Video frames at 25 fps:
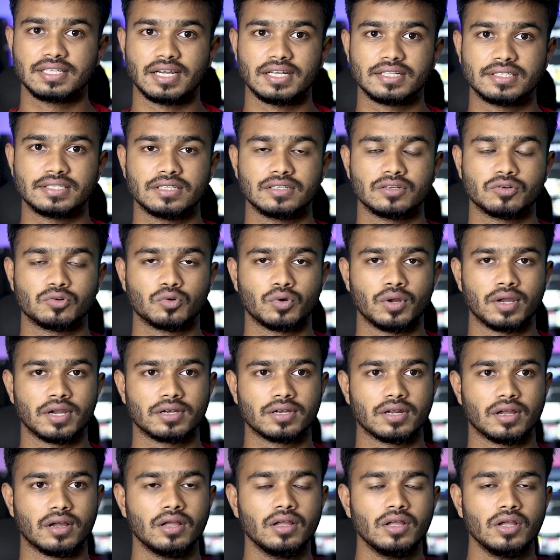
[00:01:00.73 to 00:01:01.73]
চাচ্ছেন কোনো
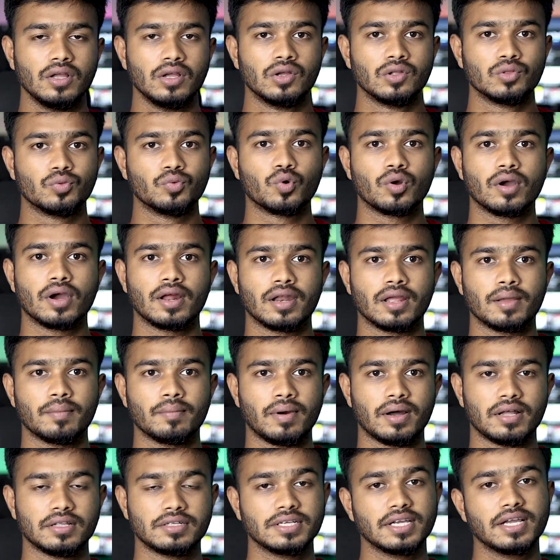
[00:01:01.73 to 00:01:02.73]
একটা দোকানে
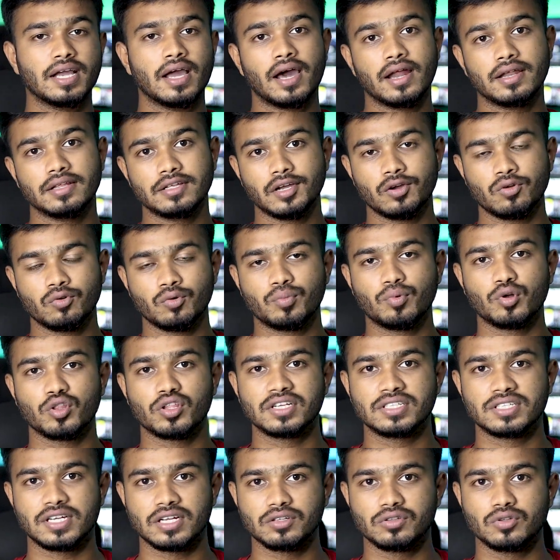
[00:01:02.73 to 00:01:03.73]
বা যেখানে যে কোনো
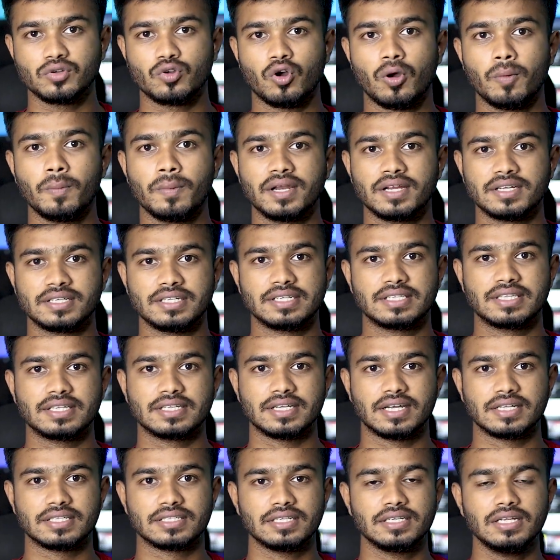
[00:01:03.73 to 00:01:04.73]
প্রতিষ্ঠানে যদি কম্পিউটার শিখতে
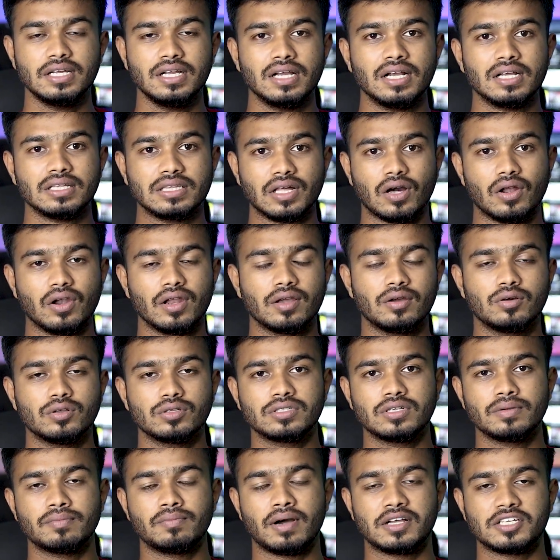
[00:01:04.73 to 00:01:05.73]
চাচ্ছেন তাহলে
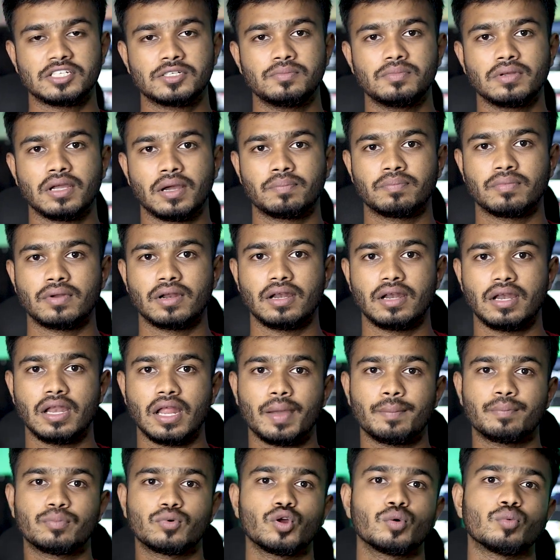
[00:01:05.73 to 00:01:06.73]
হচ্ছে মাস্ট বি আপনার
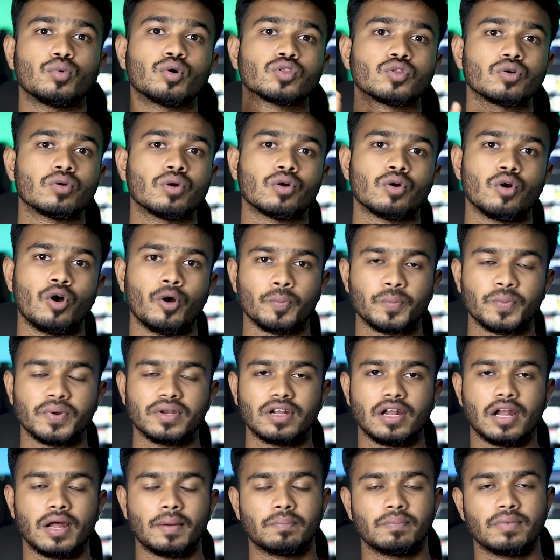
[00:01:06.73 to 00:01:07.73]
ল্যাপটপ অথবা
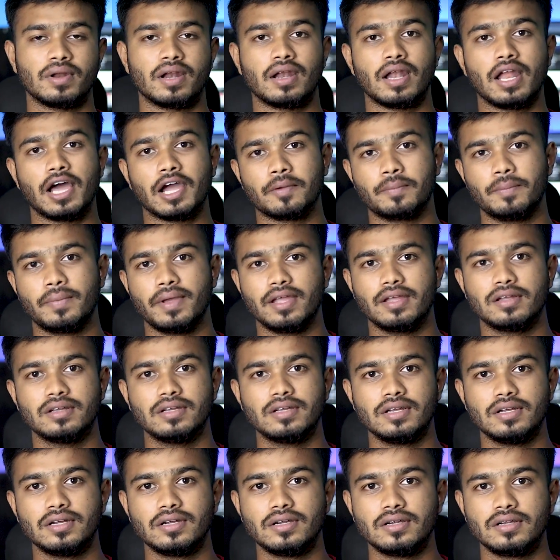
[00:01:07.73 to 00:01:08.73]
কম্পিউটার আপনার লাগবেই
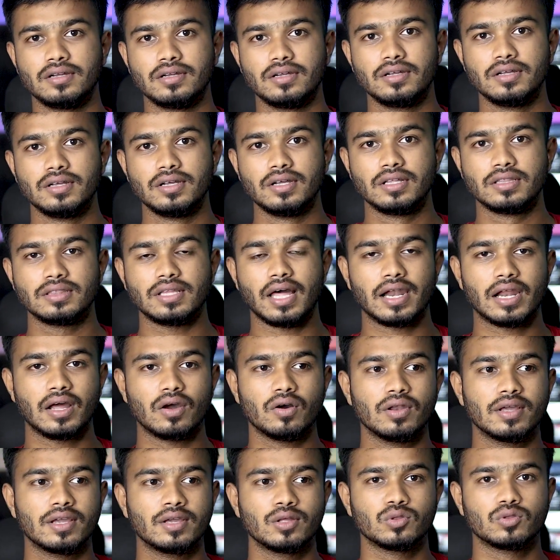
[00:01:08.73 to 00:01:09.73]
তা না
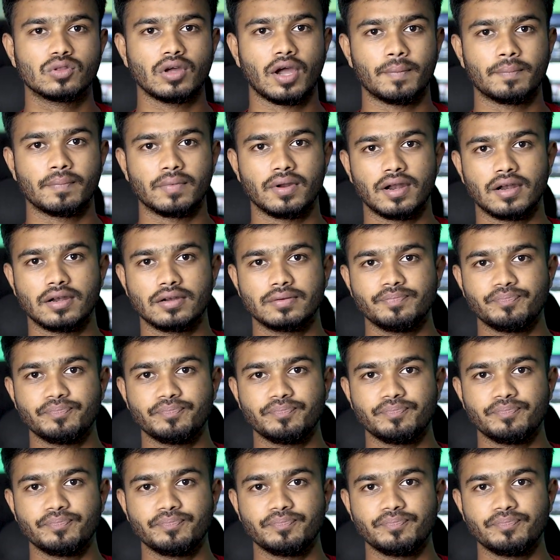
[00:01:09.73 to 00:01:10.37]
হলে কিন্তু আপনার